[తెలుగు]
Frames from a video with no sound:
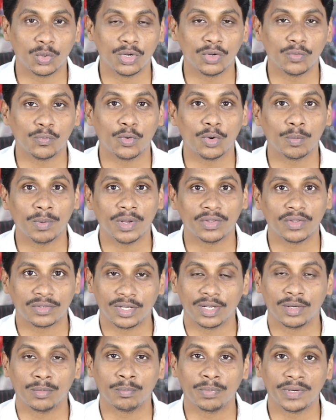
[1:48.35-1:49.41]
ట్వంటీ ఫోర్ ప్లస్
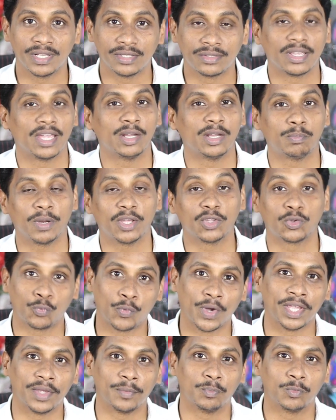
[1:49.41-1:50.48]
టెన్ ప్లస్ ఎయిట్ ప్లస్
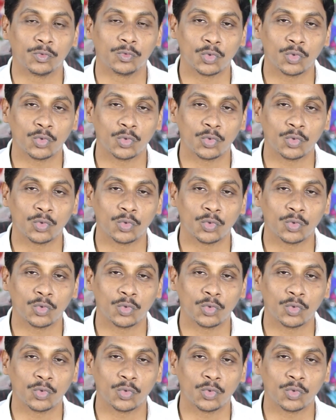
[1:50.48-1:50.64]
ఫైవ్